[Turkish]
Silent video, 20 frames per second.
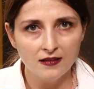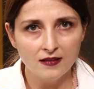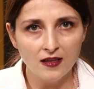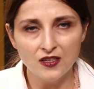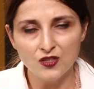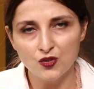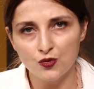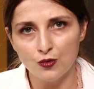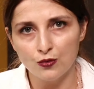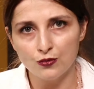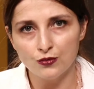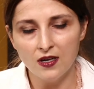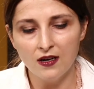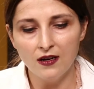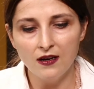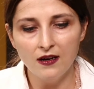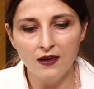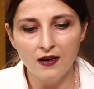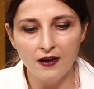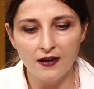Daha
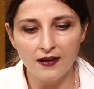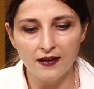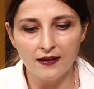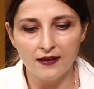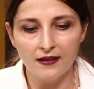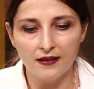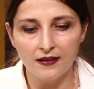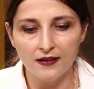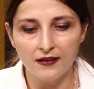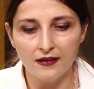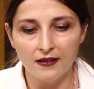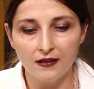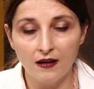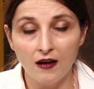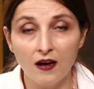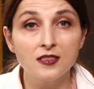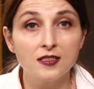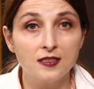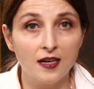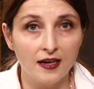sonra e,
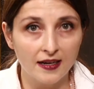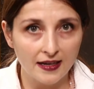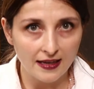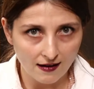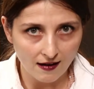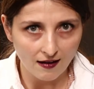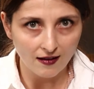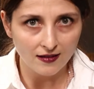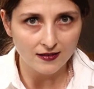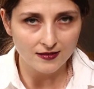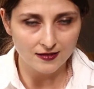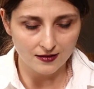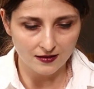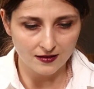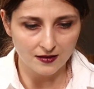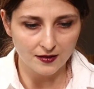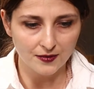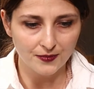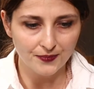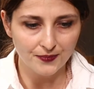hastaneye kaldırıldı.